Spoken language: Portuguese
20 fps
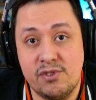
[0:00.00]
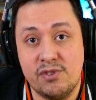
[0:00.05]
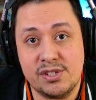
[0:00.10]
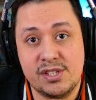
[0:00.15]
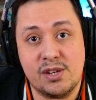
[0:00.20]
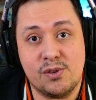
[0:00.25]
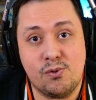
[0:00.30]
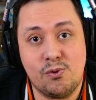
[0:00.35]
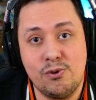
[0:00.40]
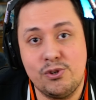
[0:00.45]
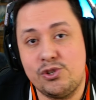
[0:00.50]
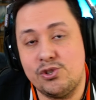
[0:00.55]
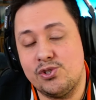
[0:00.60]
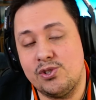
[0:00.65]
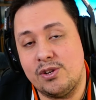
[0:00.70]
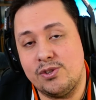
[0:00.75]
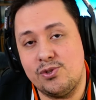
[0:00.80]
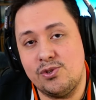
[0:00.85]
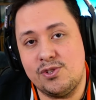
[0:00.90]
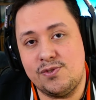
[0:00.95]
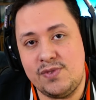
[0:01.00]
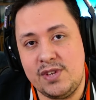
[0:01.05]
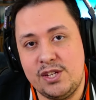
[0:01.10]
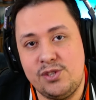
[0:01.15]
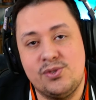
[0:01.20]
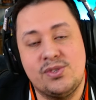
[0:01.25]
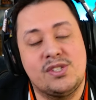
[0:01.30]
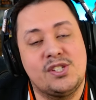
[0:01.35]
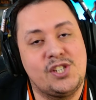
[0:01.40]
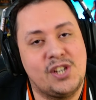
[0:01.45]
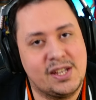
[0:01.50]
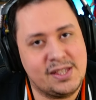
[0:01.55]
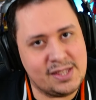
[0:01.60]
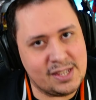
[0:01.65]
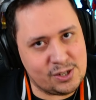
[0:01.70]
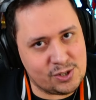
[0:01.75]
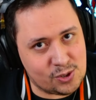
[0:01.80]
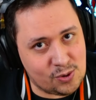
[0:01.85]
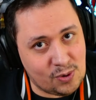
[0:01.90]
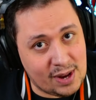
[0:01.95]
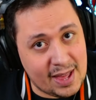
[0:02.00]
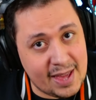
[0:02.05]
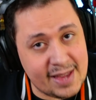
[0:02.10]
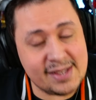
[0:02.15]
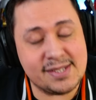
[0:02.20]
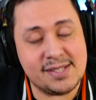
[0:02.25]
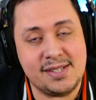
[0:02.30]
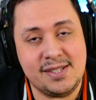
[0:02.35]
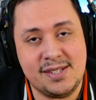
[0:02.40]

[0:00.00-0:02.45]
Se você curte os nossos vídeos, já deixa o seu like,